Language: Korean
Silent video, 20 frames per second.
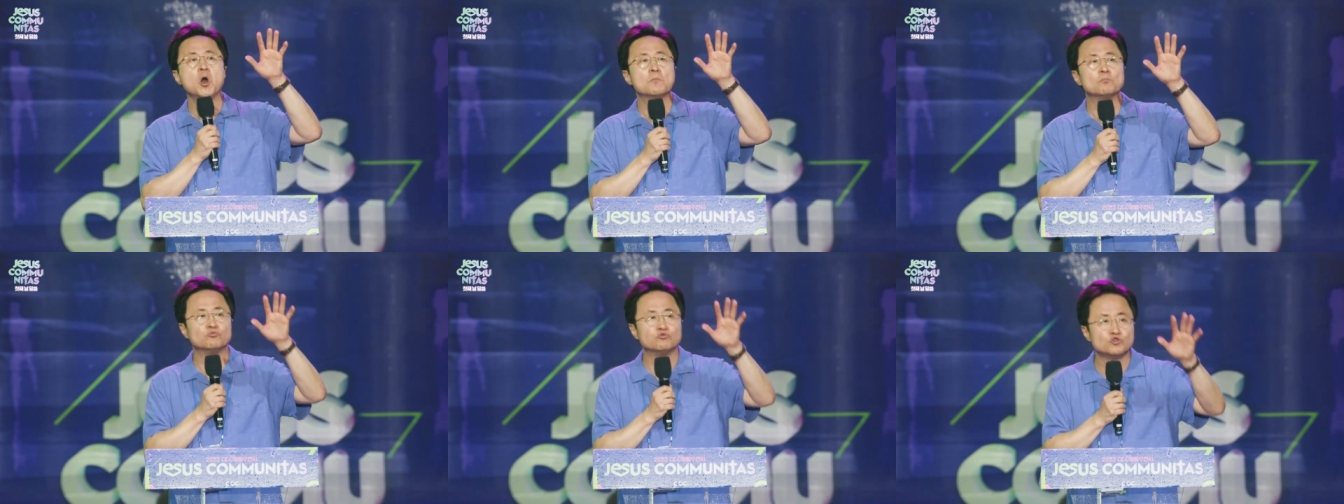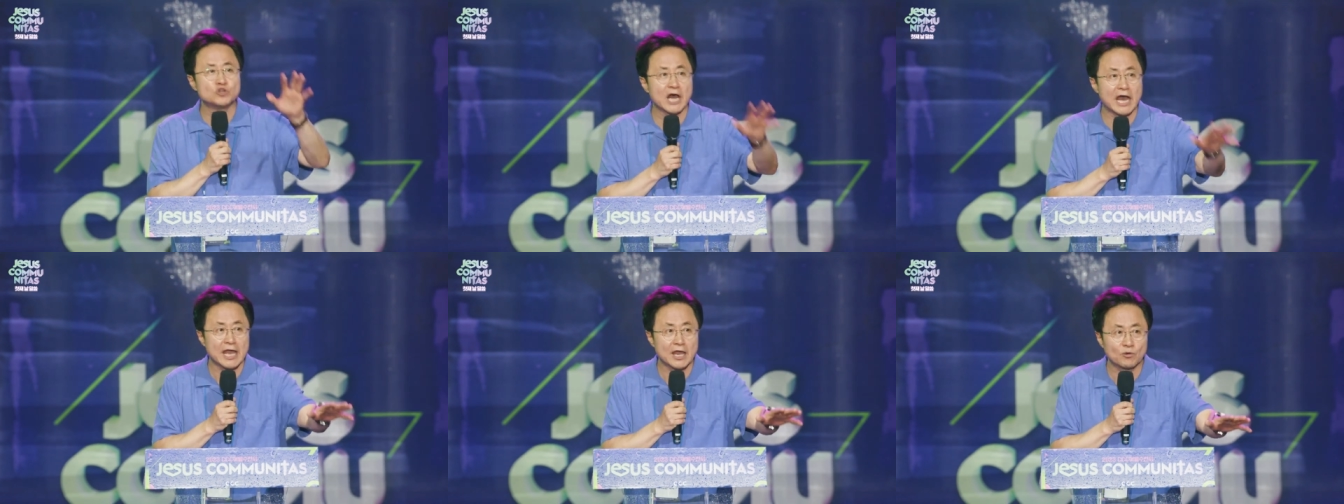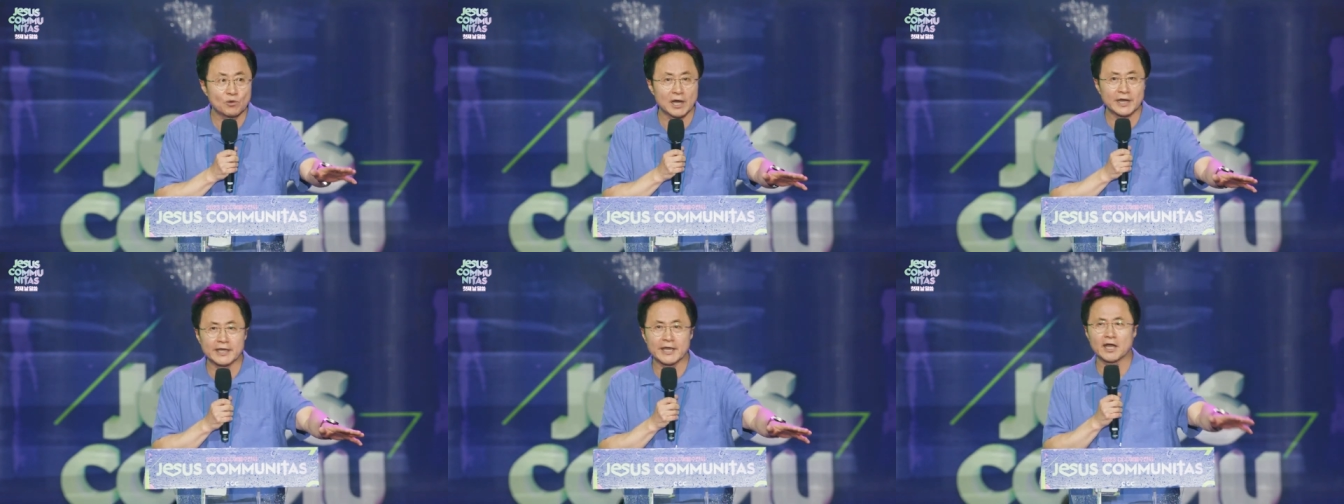
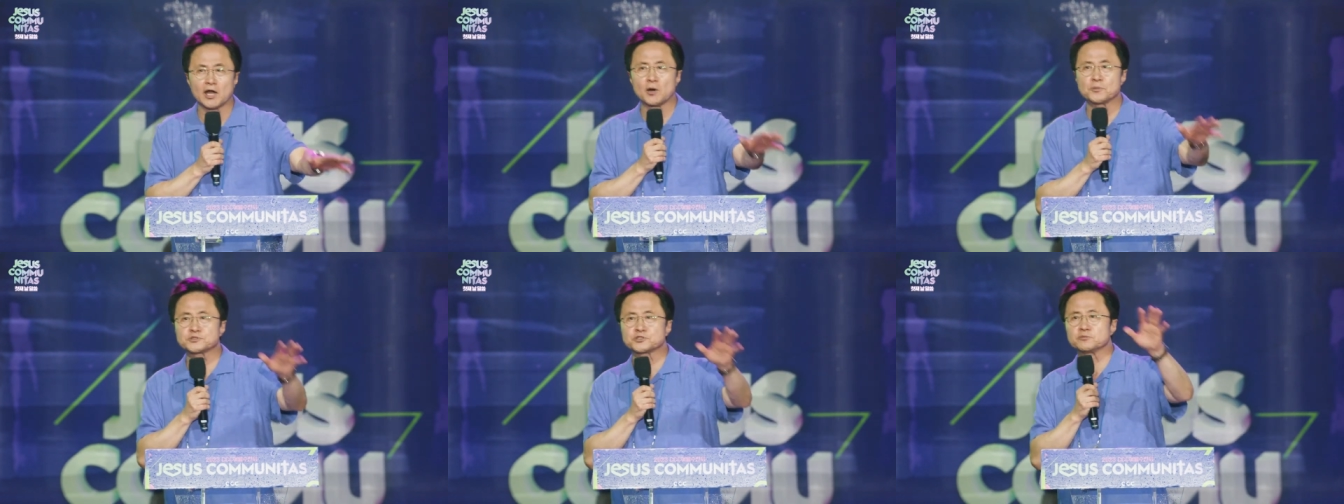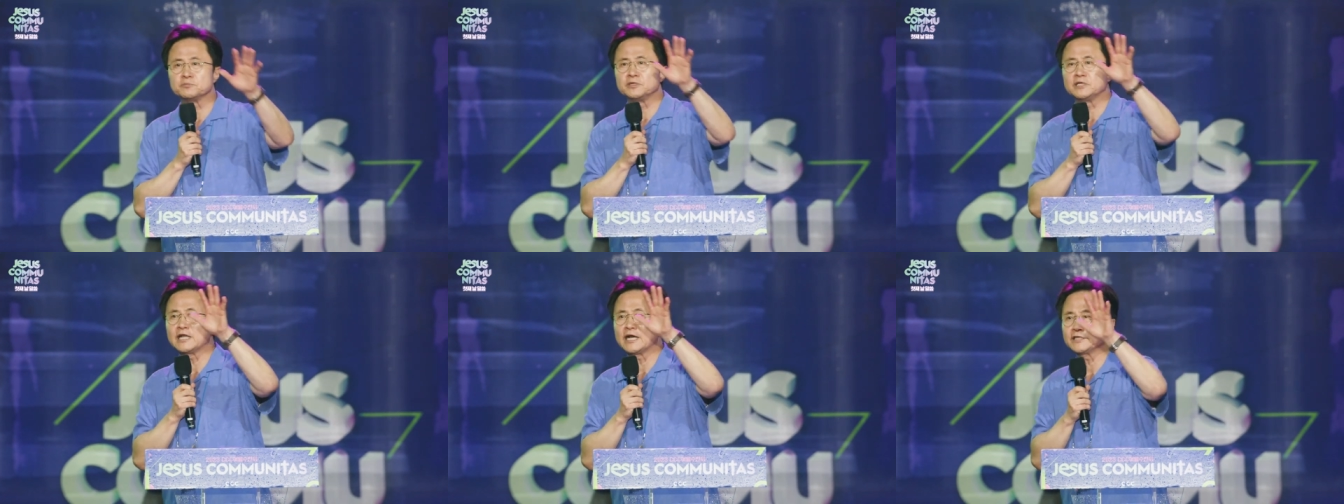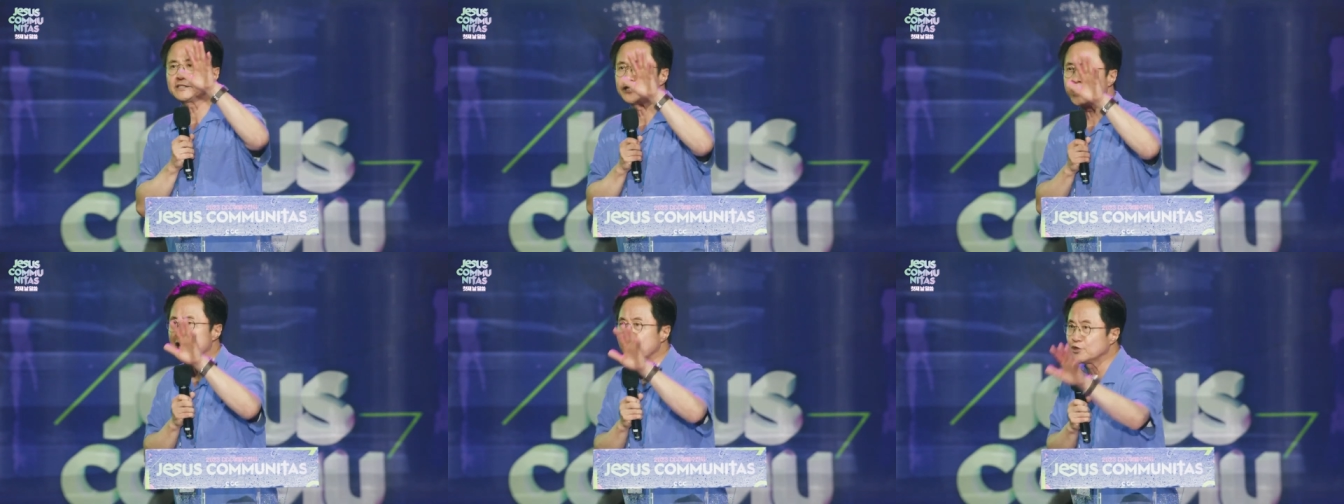문화의 관계가 없습니다.
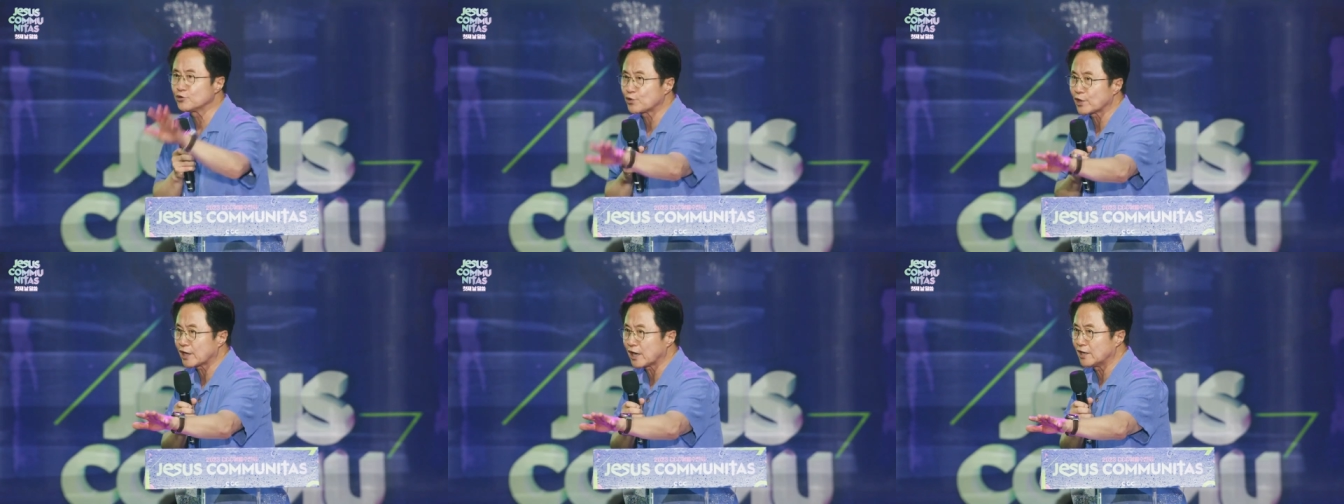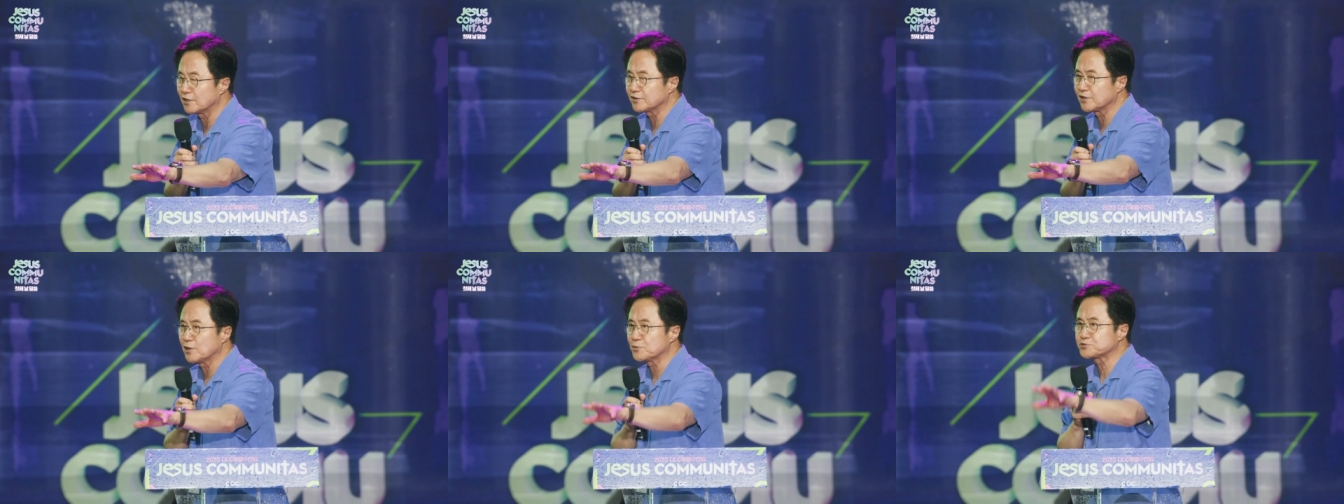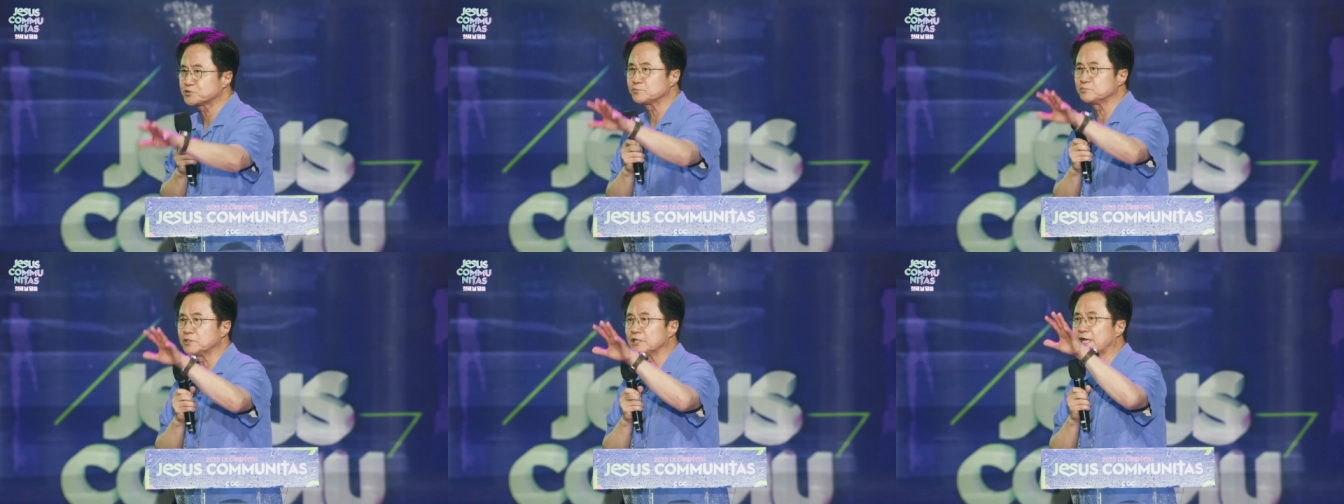대륙의 관계
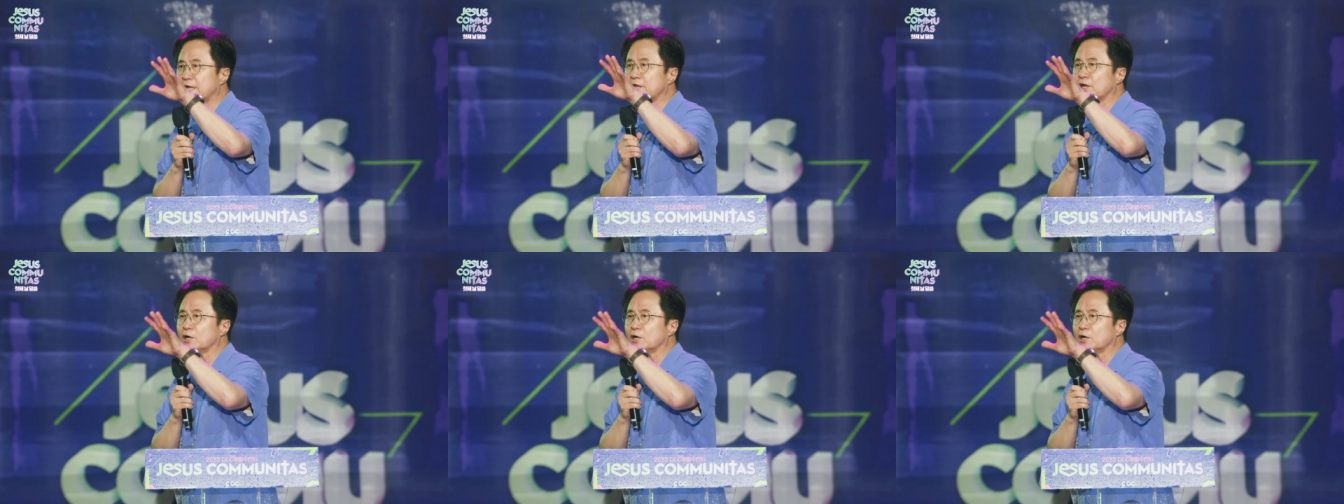없습니다.